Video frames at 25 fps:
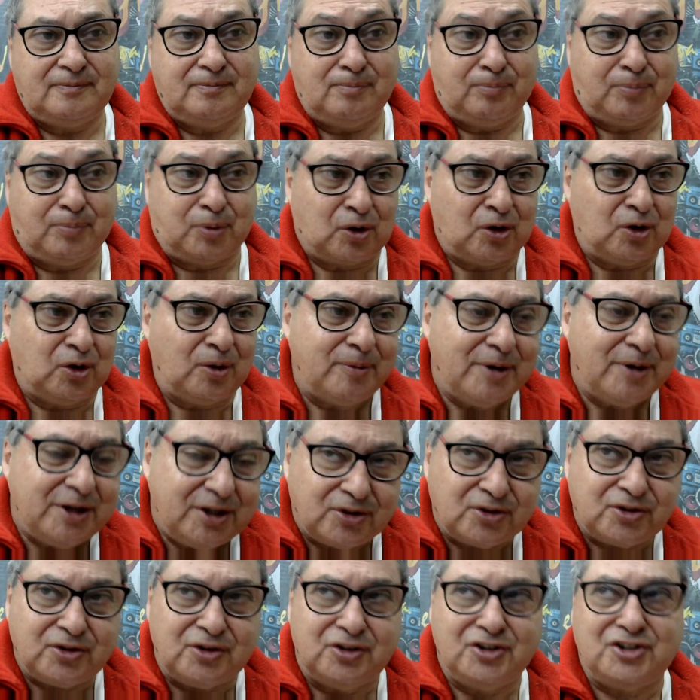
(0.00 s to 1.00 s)
Por lo
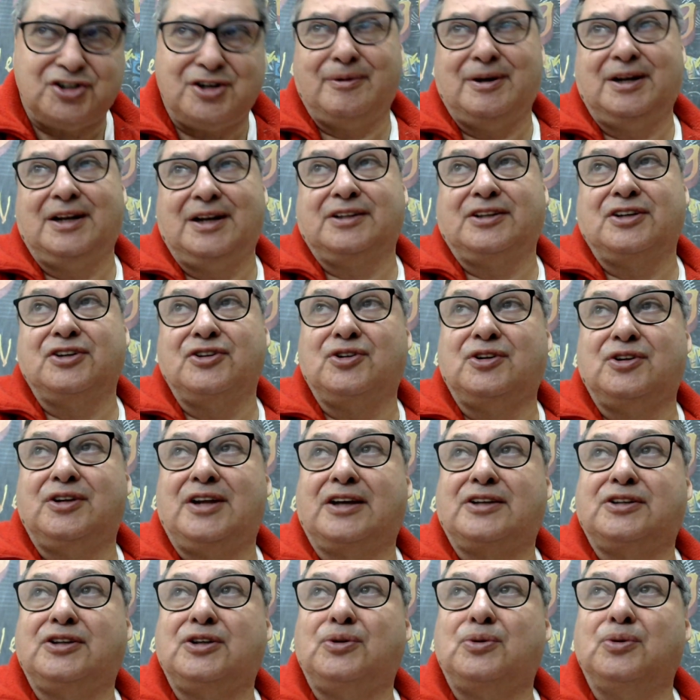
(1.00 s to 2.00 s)
menos llama la atención la
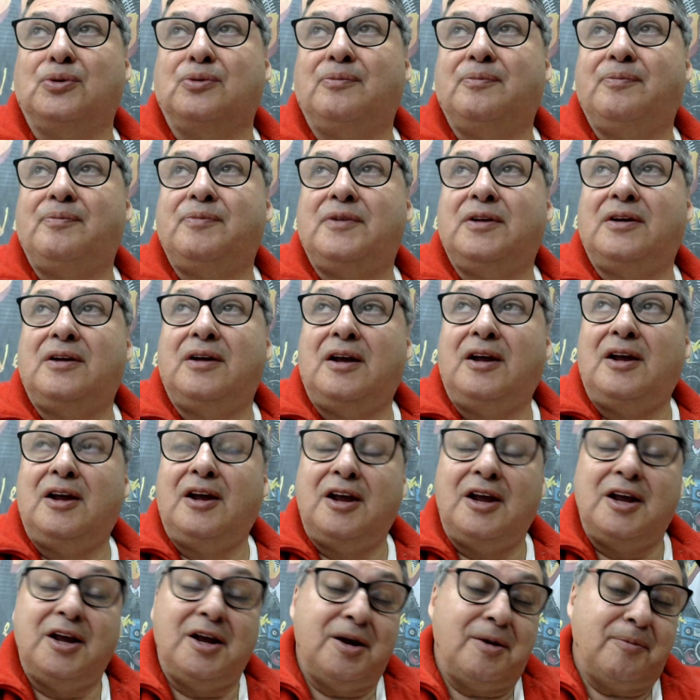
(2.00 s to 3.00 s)
actitud.
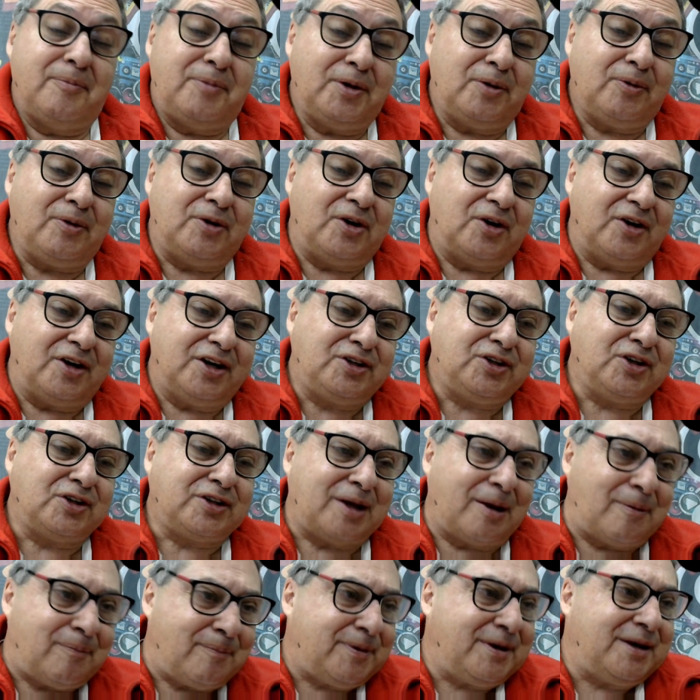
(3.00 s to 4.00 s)
Pero bueno, esto
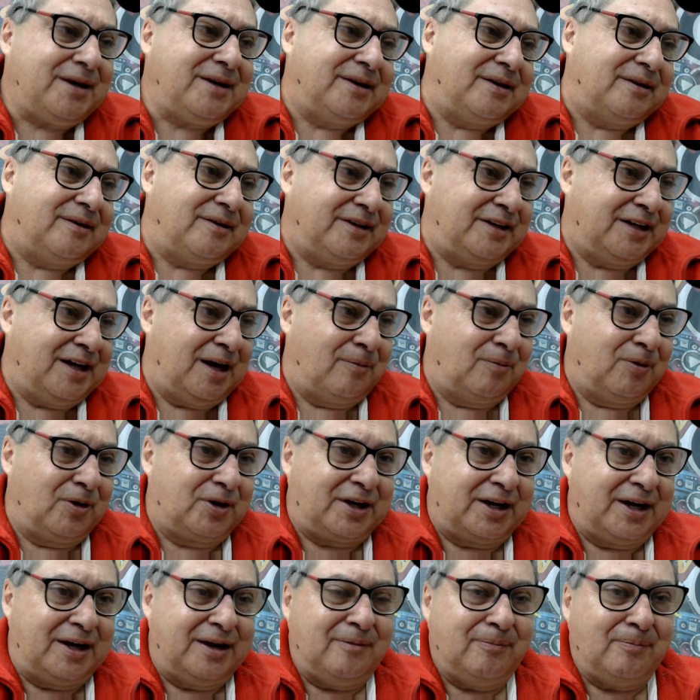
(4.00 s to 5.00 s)
también,
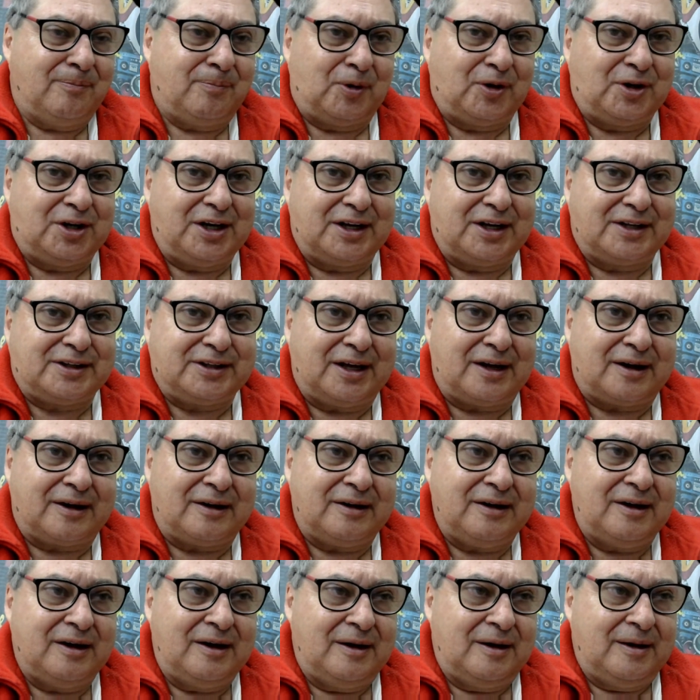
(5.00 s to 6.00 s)
digamos que podría
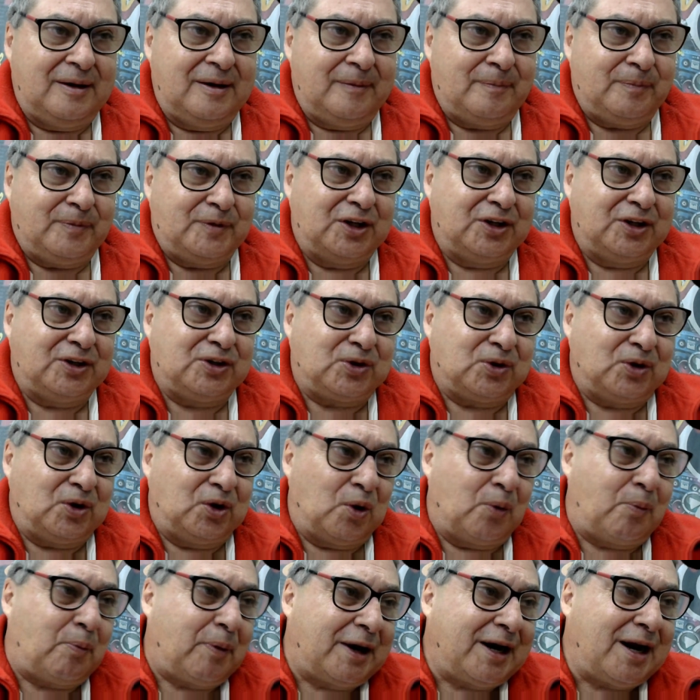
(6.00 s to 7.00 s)
estar dentro de
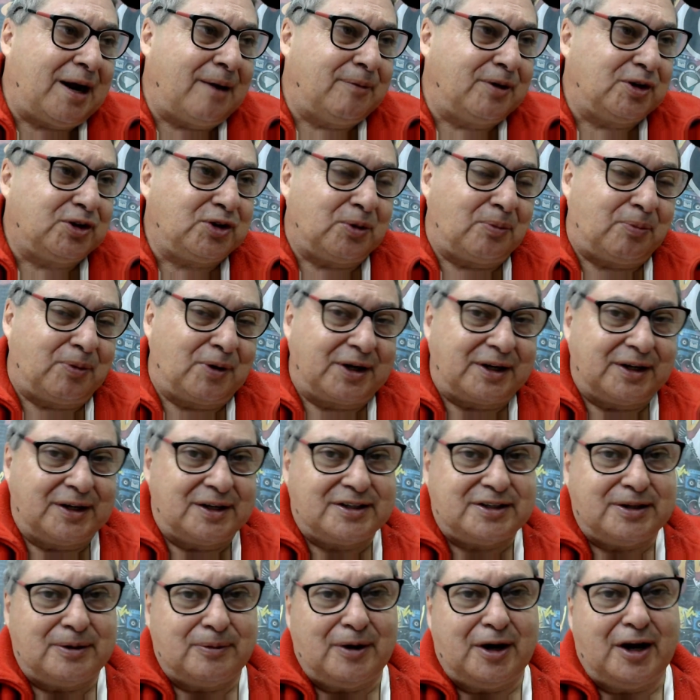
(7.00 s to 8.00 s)
los parámetros, porque
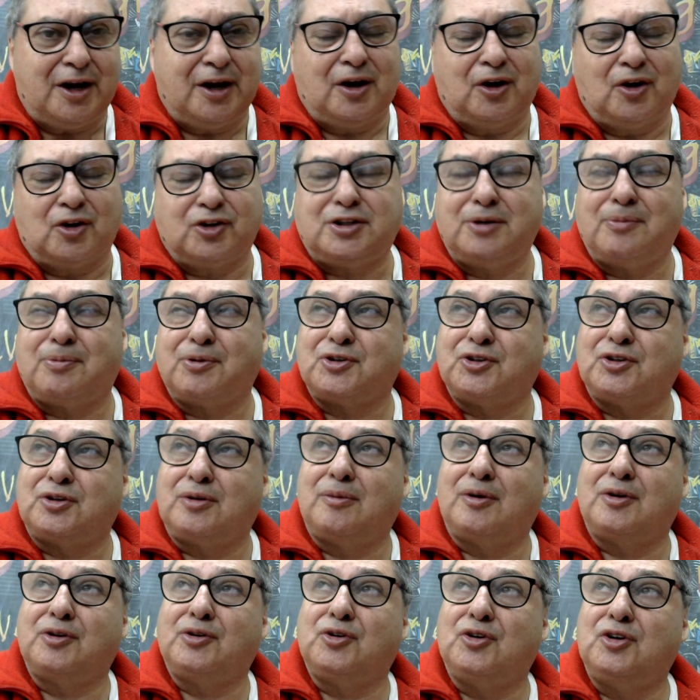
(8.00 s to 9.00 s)
decir, bueno, los tipos se
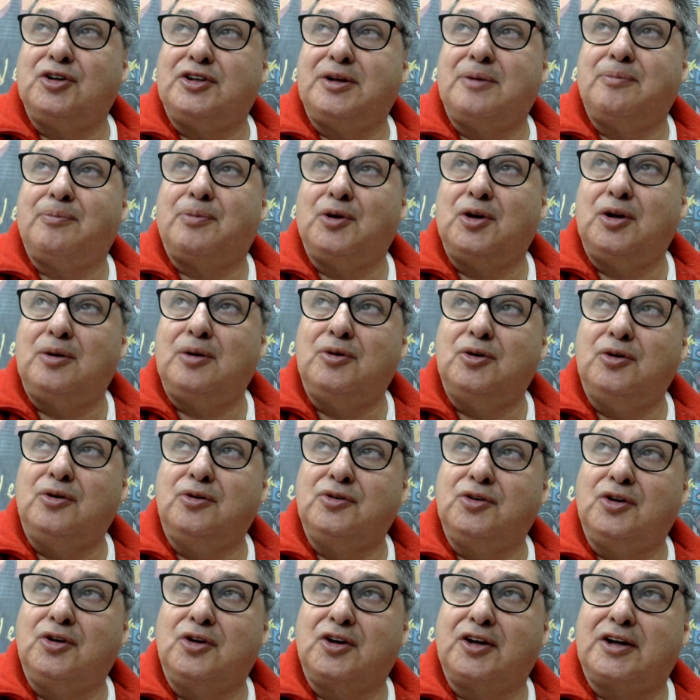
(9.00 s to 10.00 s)
tomaron todo el tiempo del
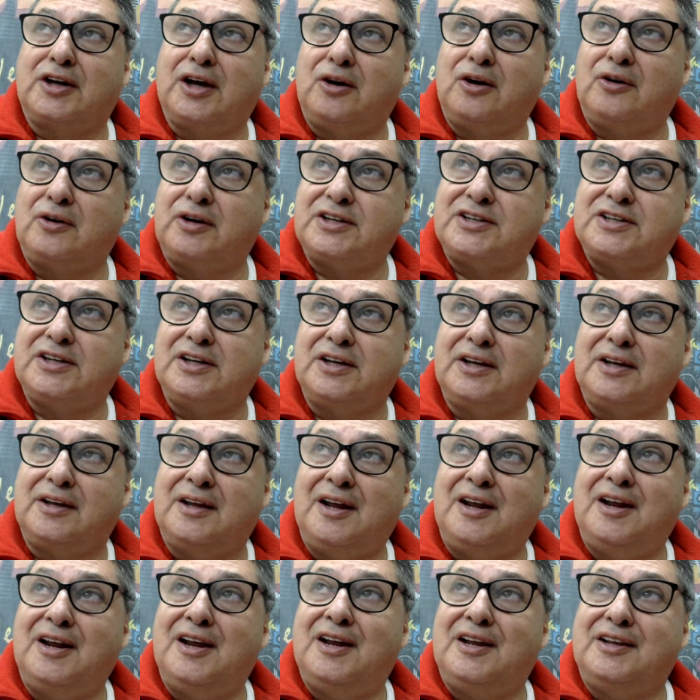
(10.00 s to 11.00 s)
mundo, lo dejaron que se
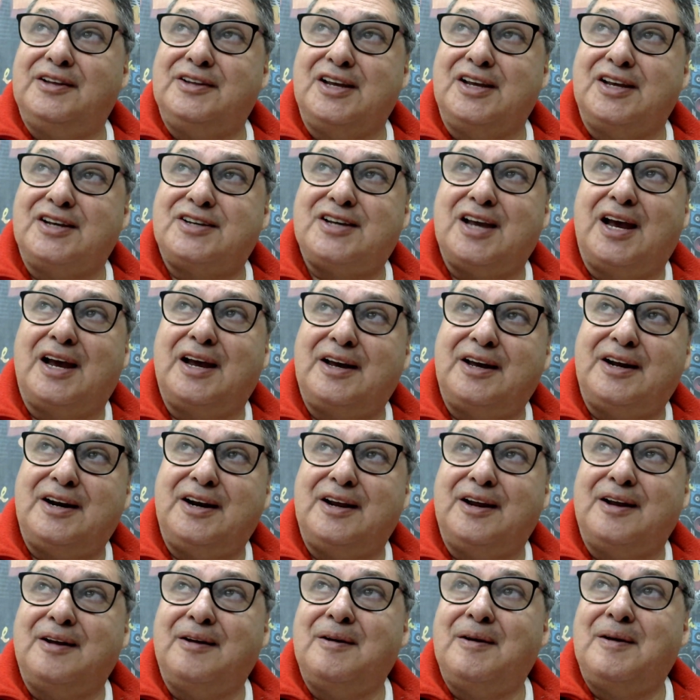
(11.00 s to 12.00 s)

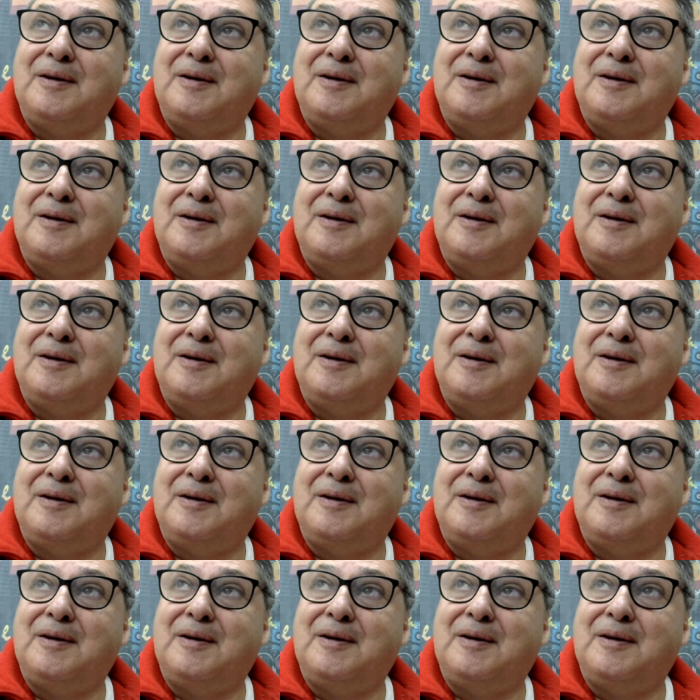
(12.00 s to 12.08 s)
desangre